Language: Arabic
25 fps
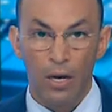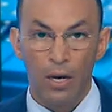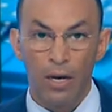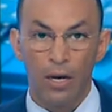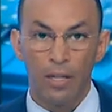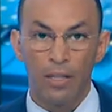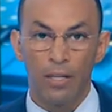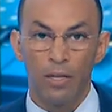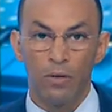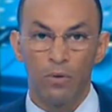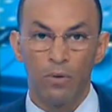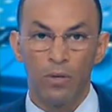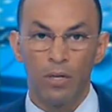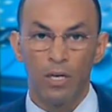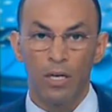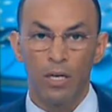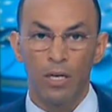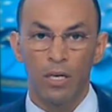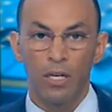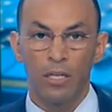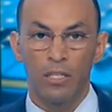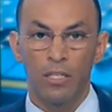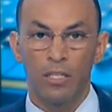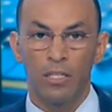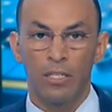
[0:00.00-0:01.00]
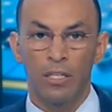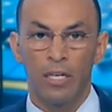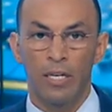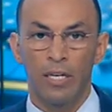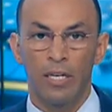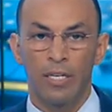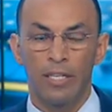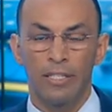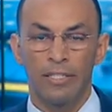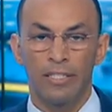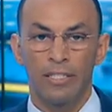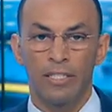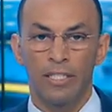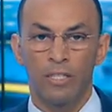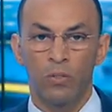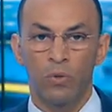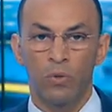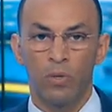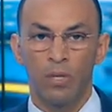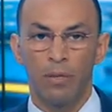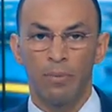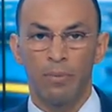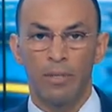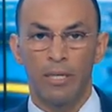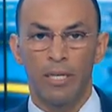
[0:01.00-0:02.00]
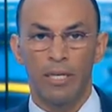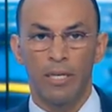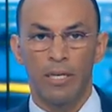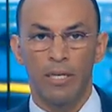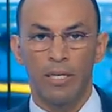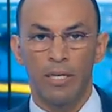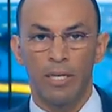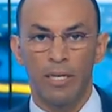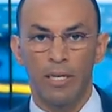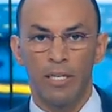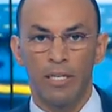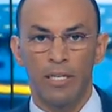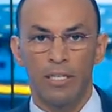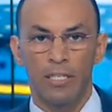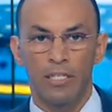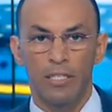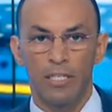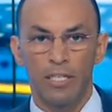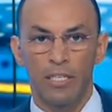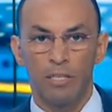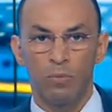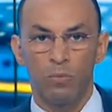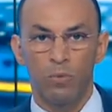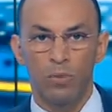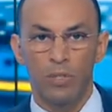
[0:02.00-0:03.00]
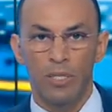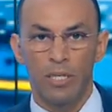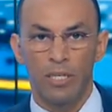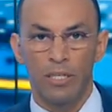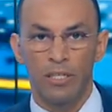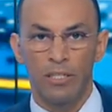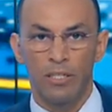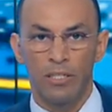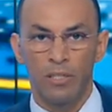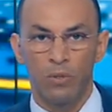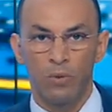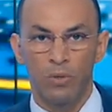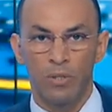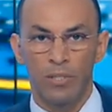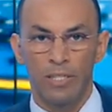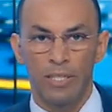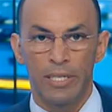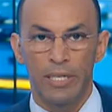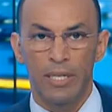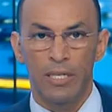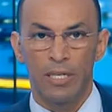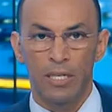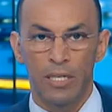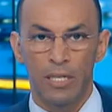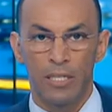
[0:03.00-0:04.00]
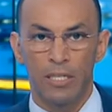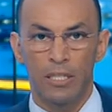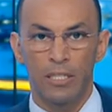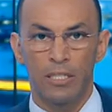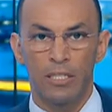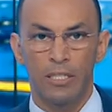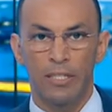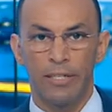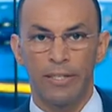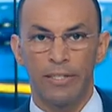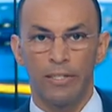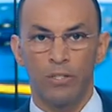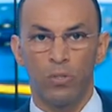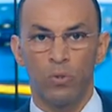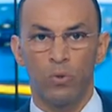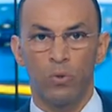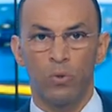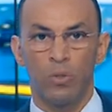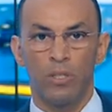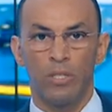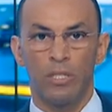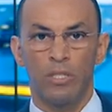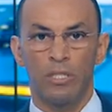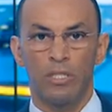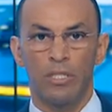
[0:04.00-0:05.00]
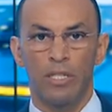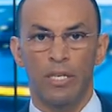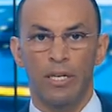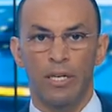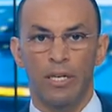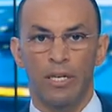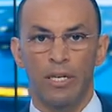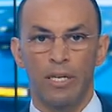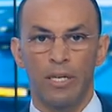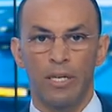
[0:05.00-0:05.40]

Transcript: هذا وأكدت الخارجية الأمريكية على لسان مساعدة وزير الخارجية لشؤون الشرق